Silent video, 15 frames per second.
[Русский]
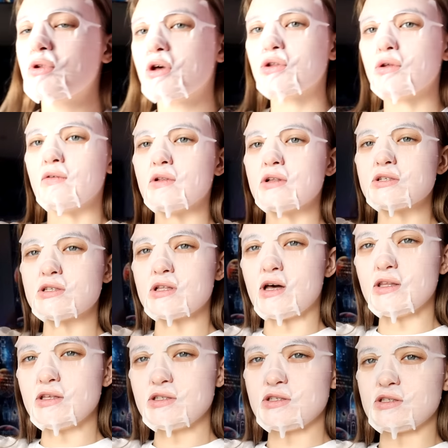подготовила
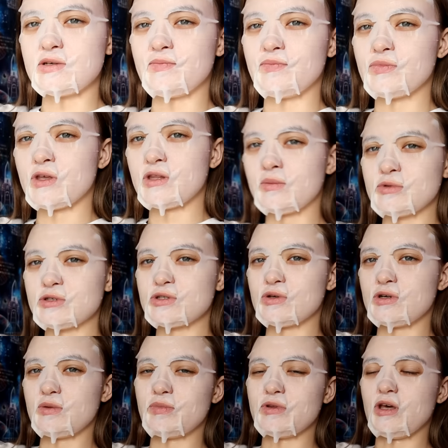сладости. Это мы с
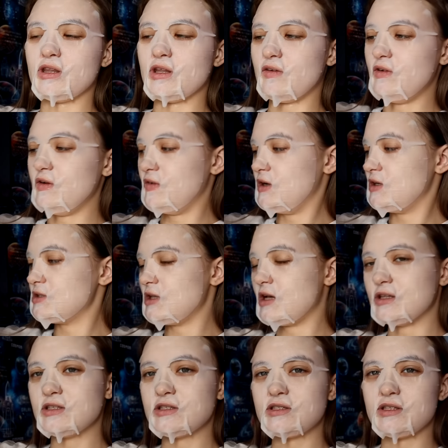Тори подготавливали
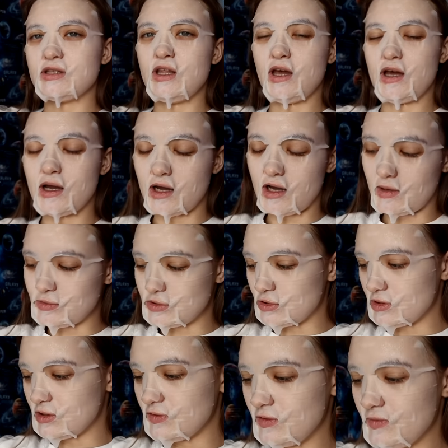сладости для
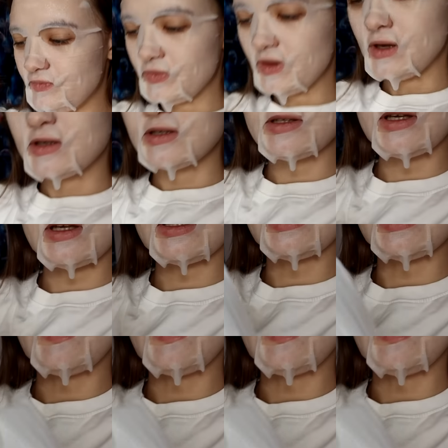обзоров. Здесь,